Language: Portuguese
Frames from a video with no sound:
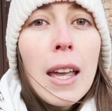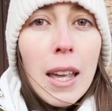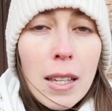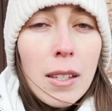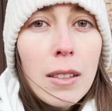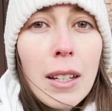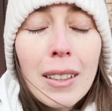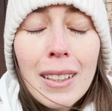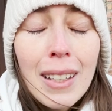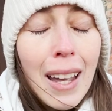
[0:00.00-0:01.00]
Esse
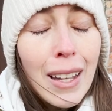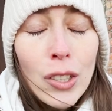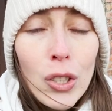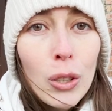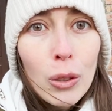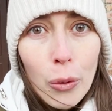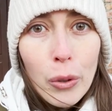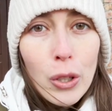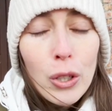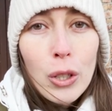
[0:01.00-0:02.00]
daqui é de
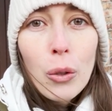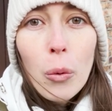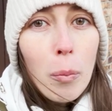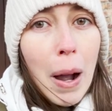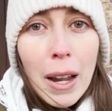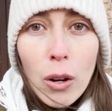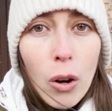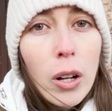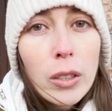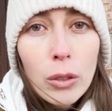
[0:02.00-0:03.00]
longe o
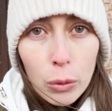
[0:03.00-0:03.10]
maior de